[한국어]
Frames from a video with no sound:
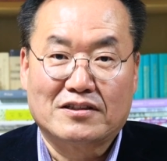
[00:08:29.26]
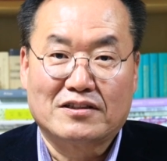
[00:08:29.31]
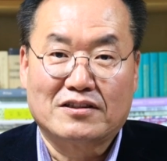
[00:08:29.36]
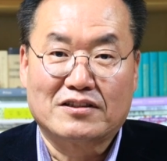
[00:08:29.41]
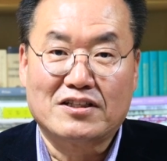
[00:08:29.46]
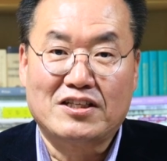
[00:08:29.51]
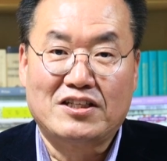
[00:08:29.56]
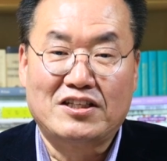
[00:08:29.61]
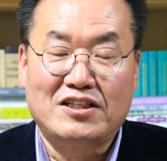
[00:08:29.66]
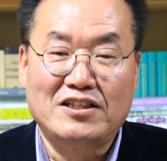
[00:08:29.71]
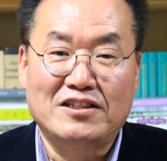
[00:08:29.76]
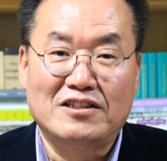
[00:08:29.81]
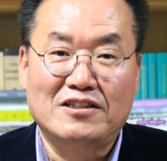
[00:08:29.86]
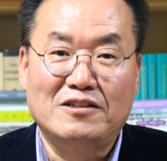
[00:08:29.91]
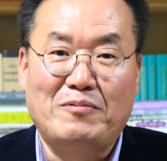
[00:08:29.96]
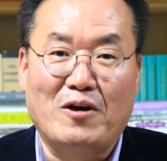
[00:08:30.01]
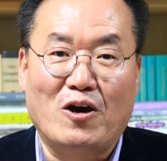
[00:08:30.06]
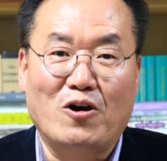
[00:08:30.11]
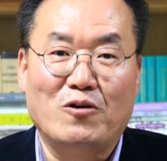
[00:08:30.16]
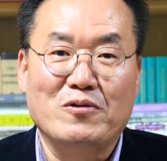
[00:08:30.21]
그리고
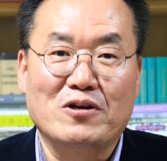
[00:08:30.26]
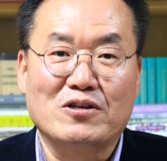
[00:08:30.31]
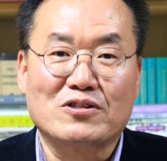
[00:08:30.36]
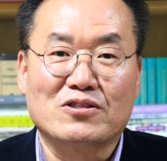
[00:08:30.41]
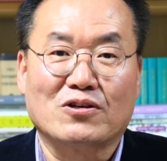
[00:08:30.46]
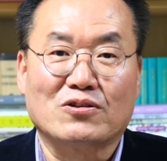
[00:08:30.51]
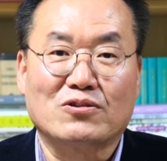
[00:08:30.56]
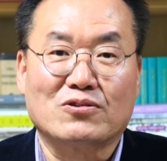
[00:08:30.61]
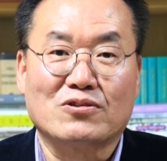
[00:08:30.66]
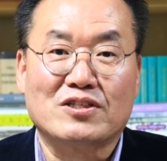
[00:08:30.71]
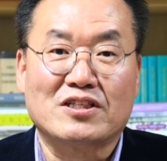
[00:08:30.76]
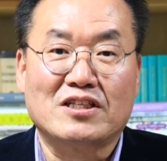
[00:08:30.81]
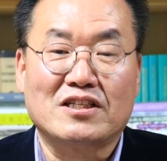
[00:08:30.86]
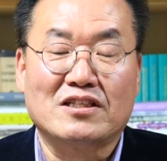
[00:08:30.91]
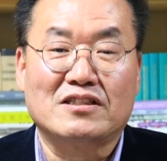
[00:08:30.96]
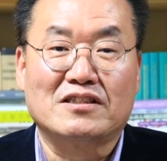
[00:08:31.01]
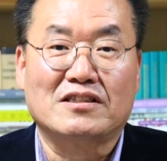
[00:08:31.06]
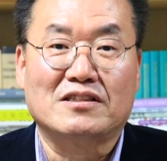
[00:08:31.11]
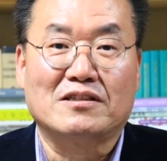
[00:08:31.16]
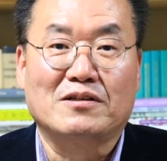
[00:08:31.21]
시를 배우면서 또
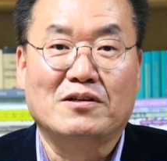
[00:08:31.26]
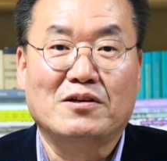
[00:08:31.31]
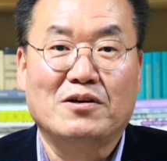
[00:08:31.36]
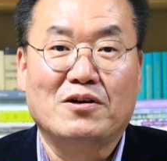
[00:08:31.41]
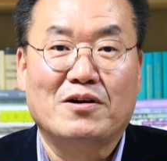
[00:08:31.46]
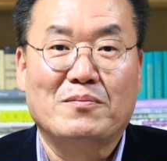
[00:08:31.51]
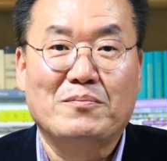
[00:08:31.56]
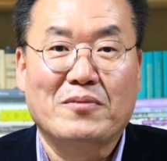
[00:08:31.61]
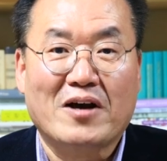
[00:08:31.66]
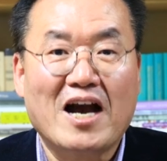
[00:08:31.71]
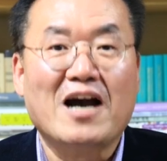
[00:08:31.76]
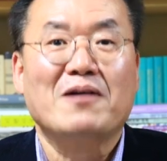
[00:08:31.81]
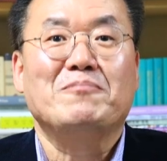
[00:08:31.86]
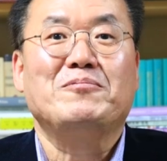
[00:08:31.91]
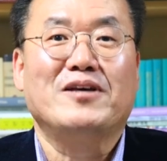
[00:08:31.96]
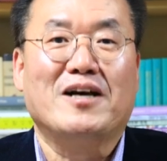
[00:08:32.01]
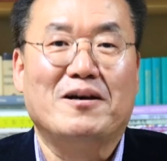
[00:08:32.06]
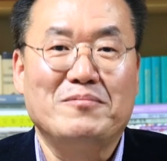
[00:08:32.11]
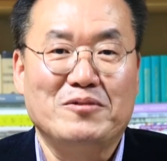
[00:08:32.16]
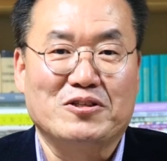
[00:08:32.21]
시를
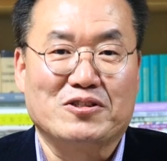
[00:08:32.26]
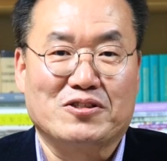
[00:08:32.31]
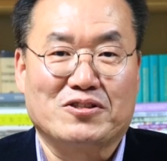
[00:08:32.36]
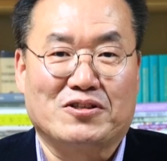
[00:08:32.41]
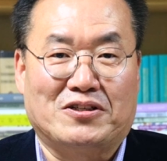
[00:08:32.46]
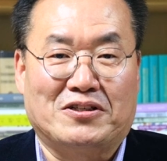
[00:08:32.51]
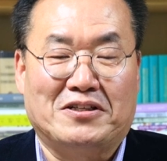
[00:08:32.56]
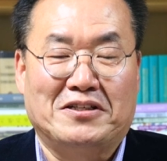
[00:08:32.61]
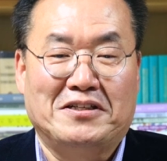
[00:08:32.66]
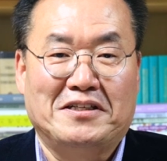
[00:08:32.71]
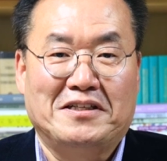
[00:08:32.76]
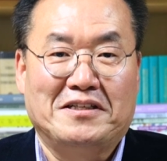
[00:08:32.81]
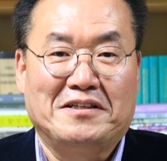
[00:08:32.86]
카피하면서